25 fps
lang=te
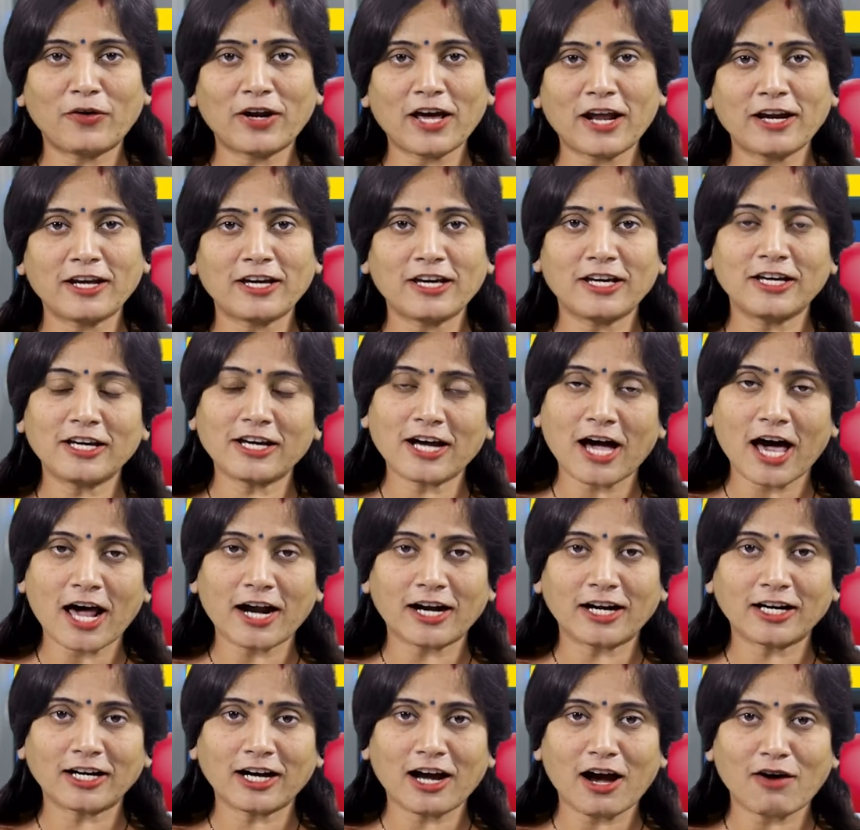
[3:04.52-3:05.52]
పోవటానికి
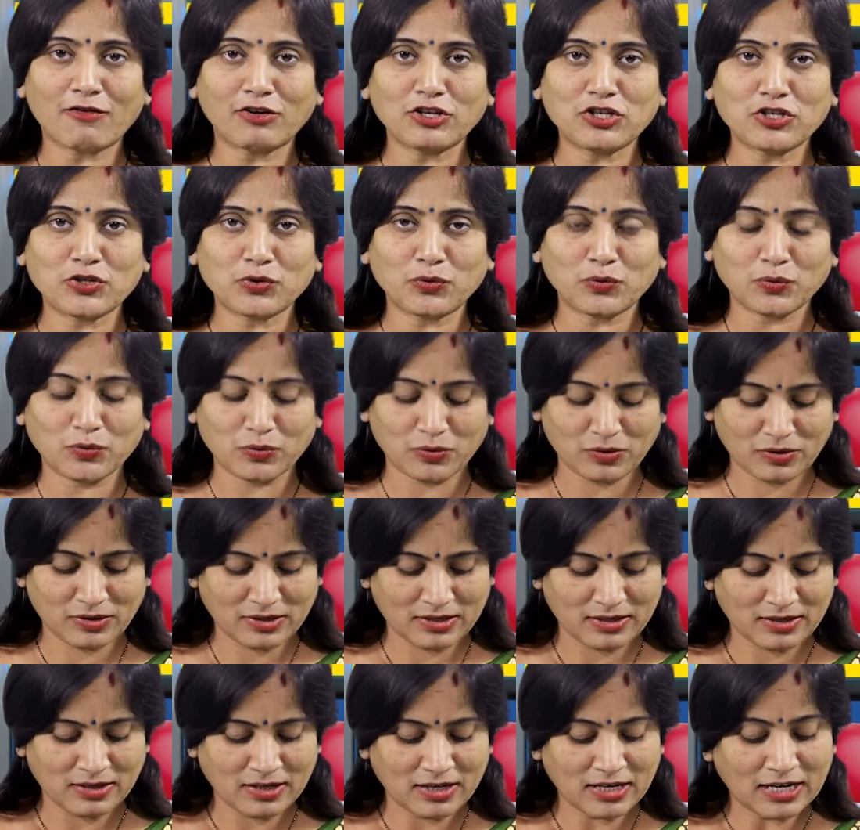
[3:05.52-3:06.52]
కారణం కావచ్చు
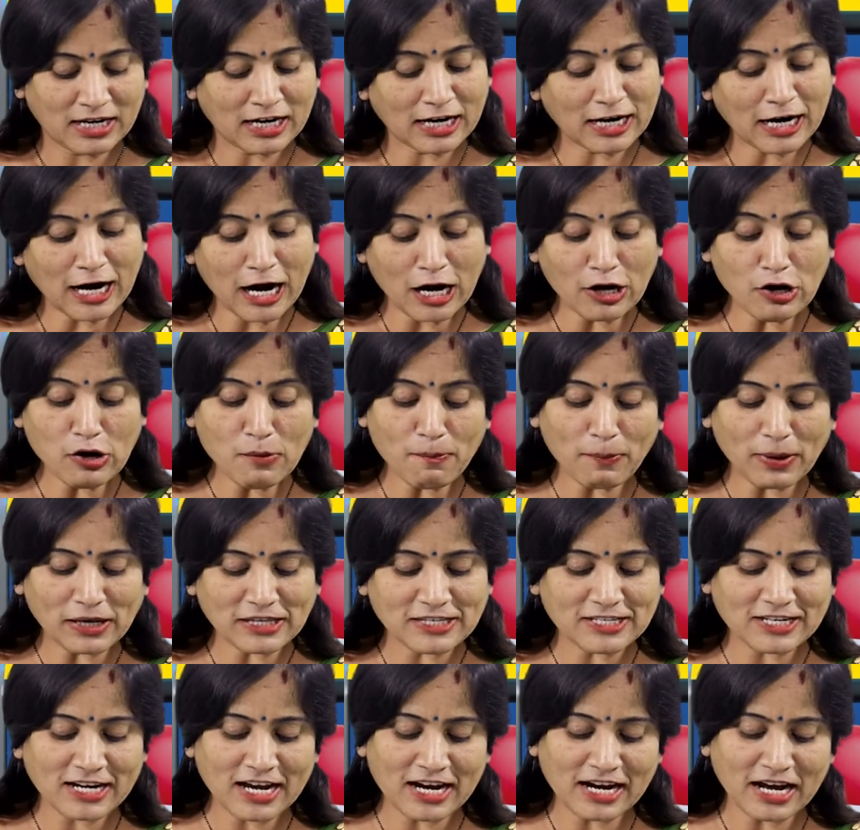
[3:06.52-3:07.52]
కళ్ళు
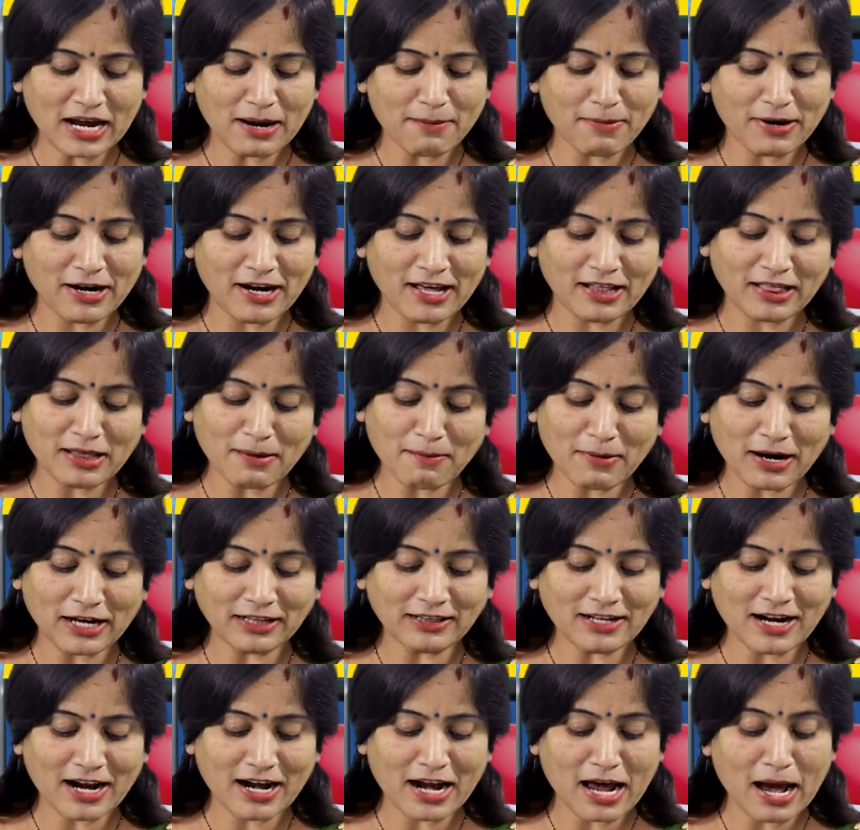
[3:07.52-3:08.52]
పచ్చగా కనబడినంత
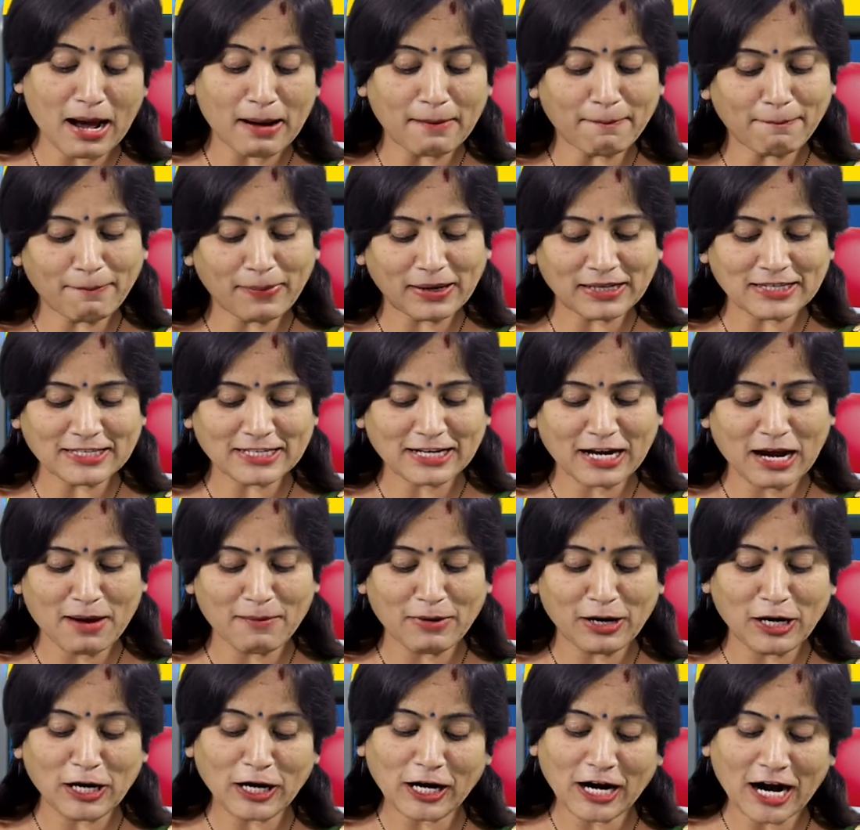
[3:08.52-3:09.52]
మాత్రాన
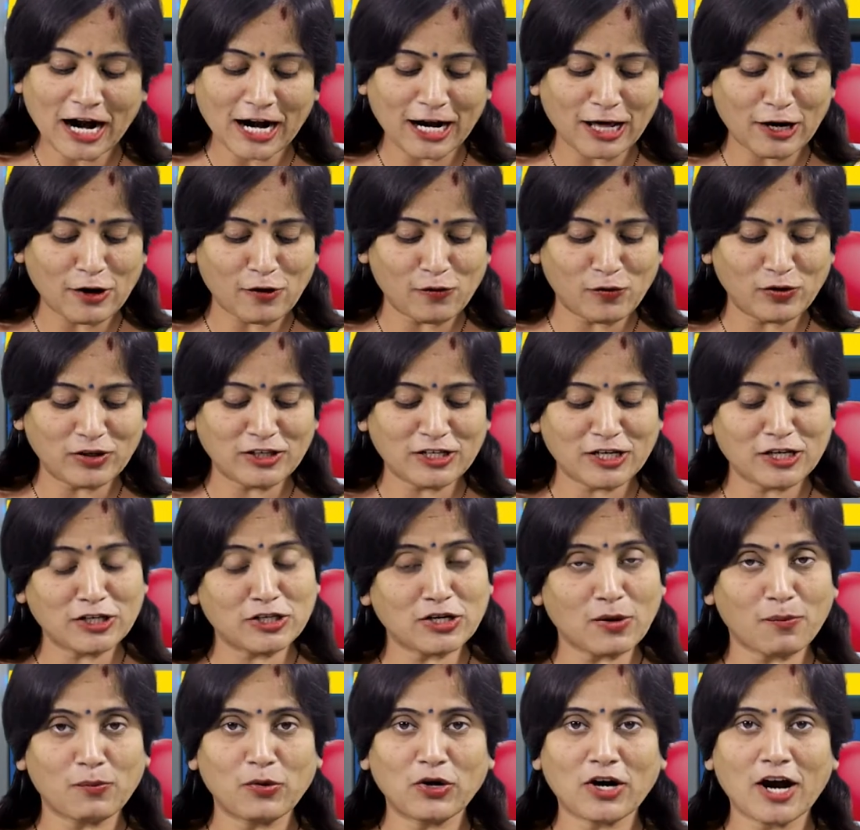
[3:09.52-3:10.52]
పచ్చకామెళ్ళు కళ్ళలో వచ్చే
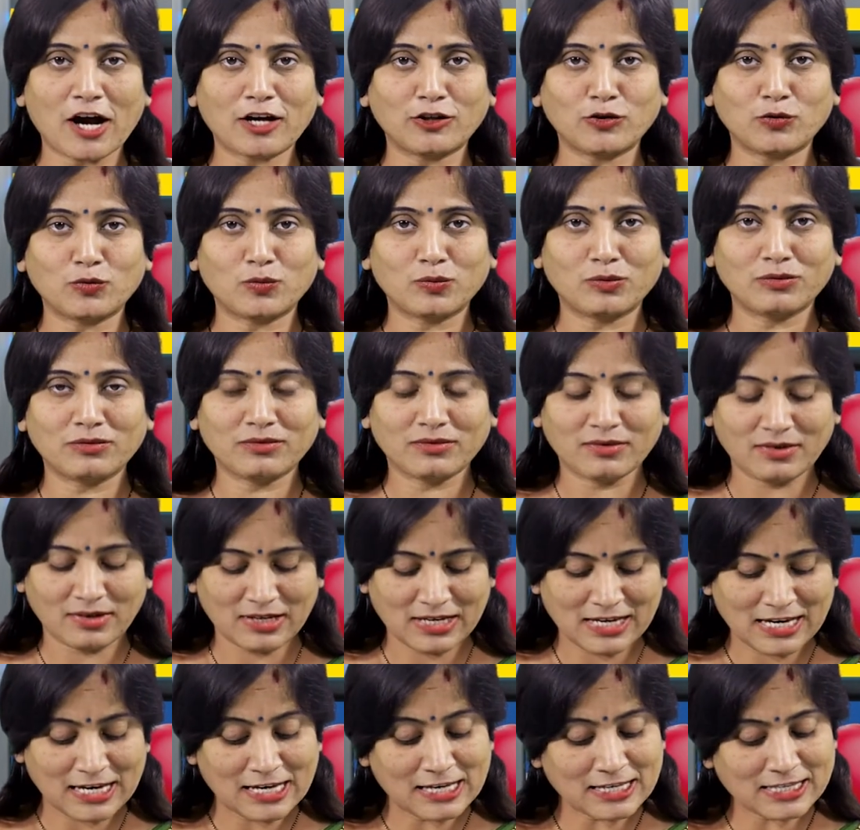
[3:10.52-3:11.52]
జబ్బు కాదు
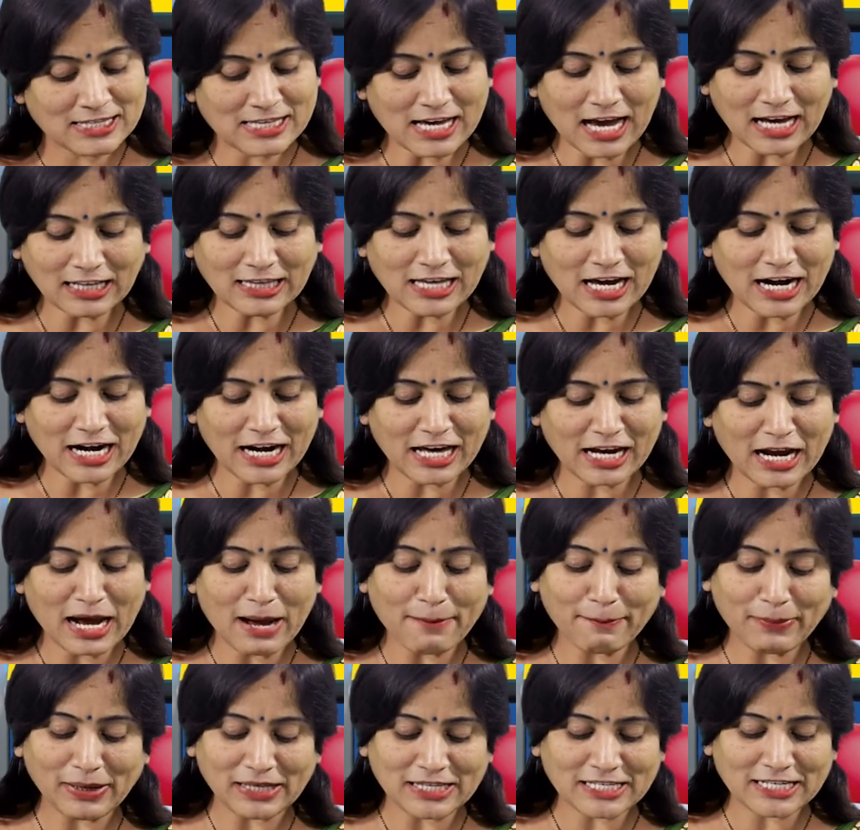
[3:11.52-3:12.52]

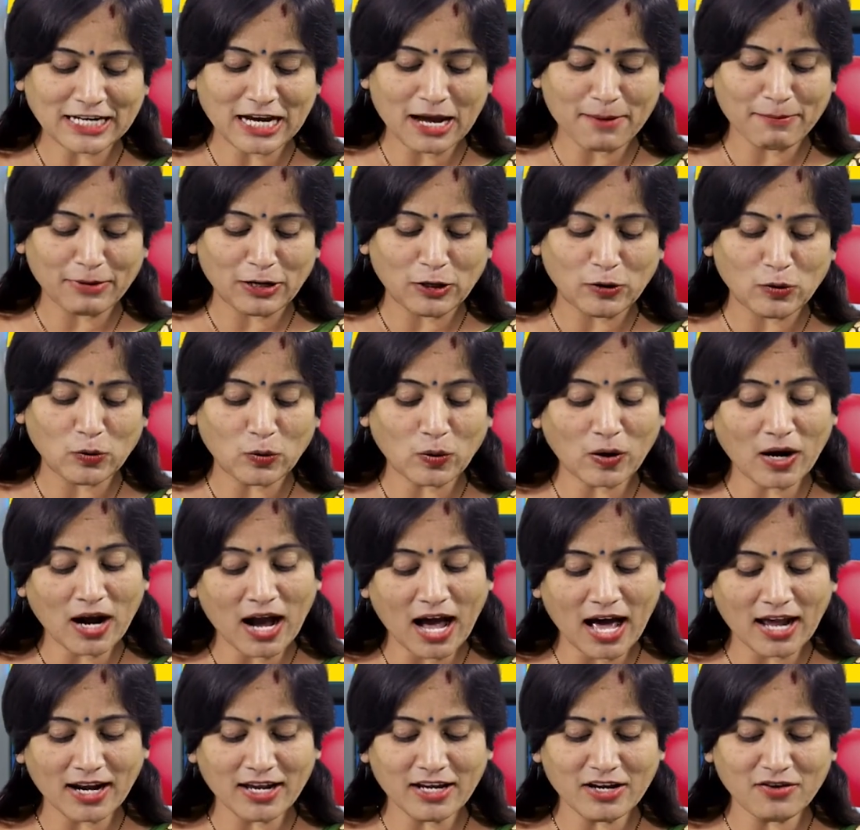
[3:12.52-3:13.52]
సాధారణంగా పచ్చకామెళ్ళు
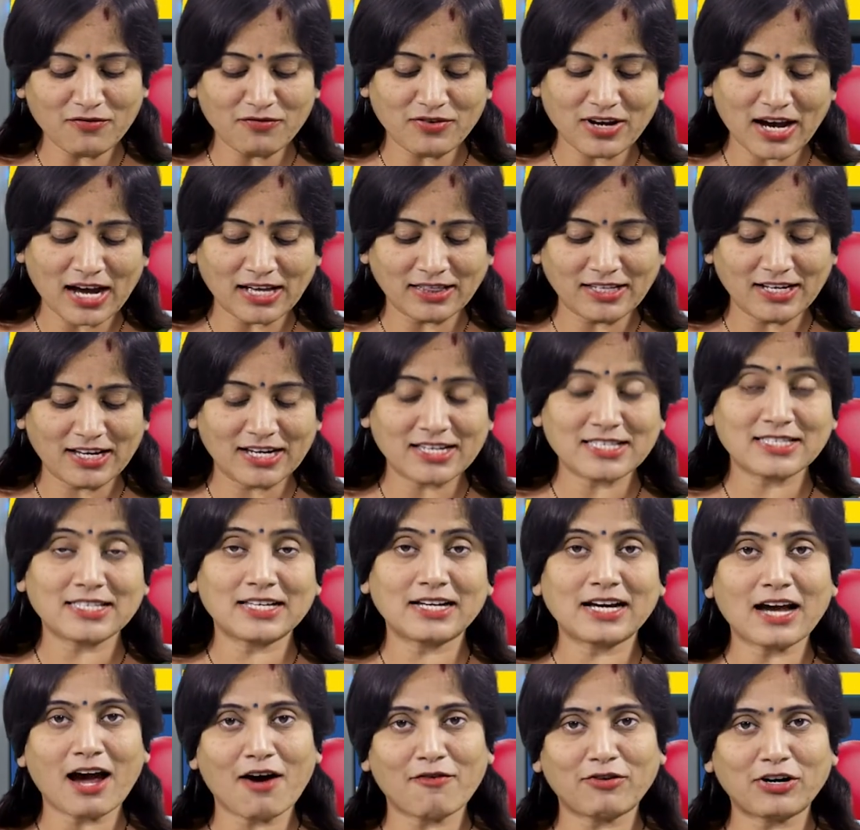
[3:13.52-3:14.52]
కాలేయం
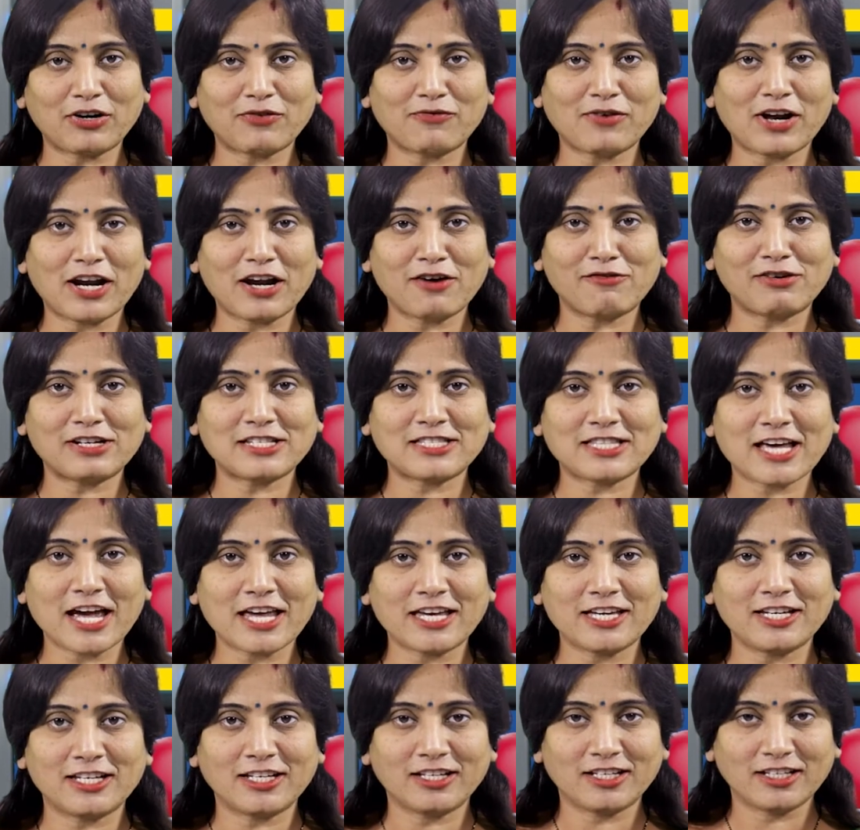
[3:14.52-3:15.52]
వ్యాధిగ్రస్తం కావటం వలన
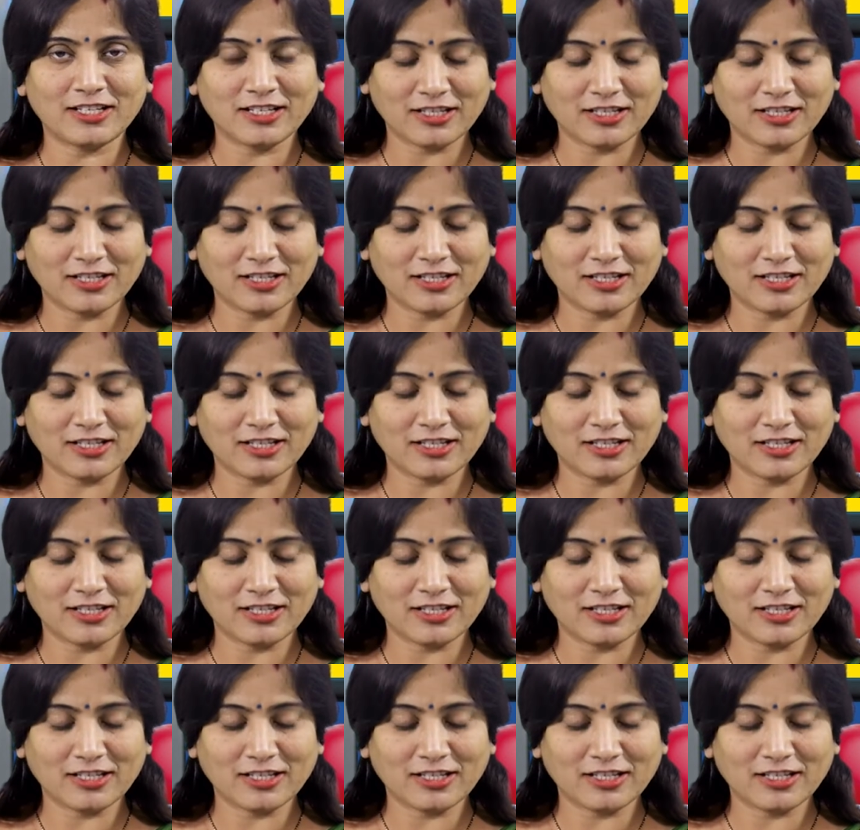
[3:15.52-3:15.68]
వస్తాయి